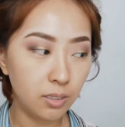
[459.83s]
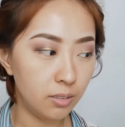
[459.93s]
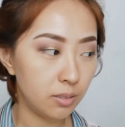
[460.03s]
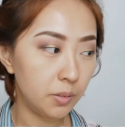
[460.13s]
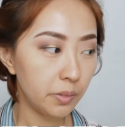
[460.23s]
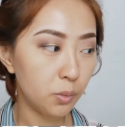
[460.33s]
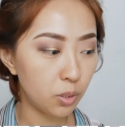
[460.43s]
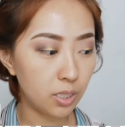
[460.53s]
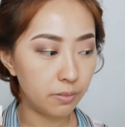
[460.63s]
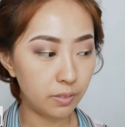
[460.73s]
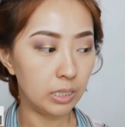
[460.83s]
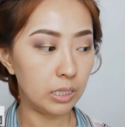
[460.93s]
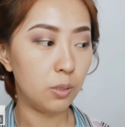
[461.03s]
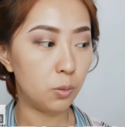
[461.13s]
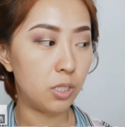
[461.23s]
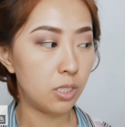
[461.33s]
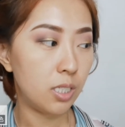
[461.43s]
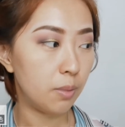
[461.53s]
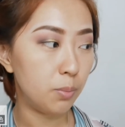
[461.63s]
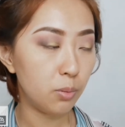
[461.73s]
嗯，因为国产的粉底液，我之
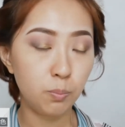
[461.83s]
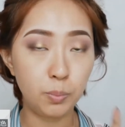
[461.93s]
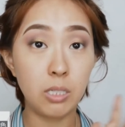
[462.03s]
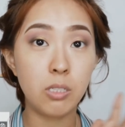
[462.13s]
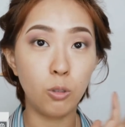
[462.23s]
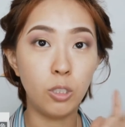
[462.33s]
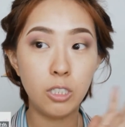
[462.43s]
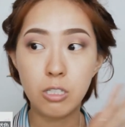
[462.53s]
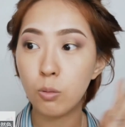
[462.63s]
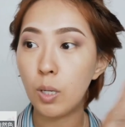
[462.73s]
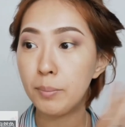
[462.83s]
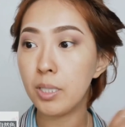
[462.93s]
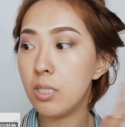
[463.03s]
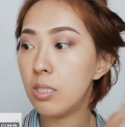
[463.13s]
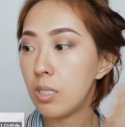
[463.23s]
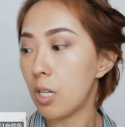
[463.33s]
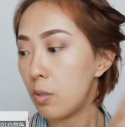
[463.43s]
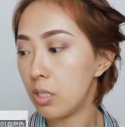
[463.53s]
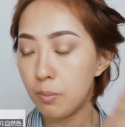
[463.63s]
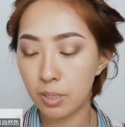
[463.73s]
前就比较喜欢的是完美日记的，
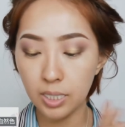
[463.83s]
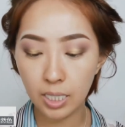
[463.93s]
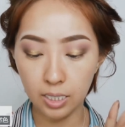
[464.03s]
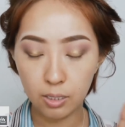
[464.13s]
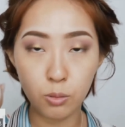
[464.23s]
我今天没带来，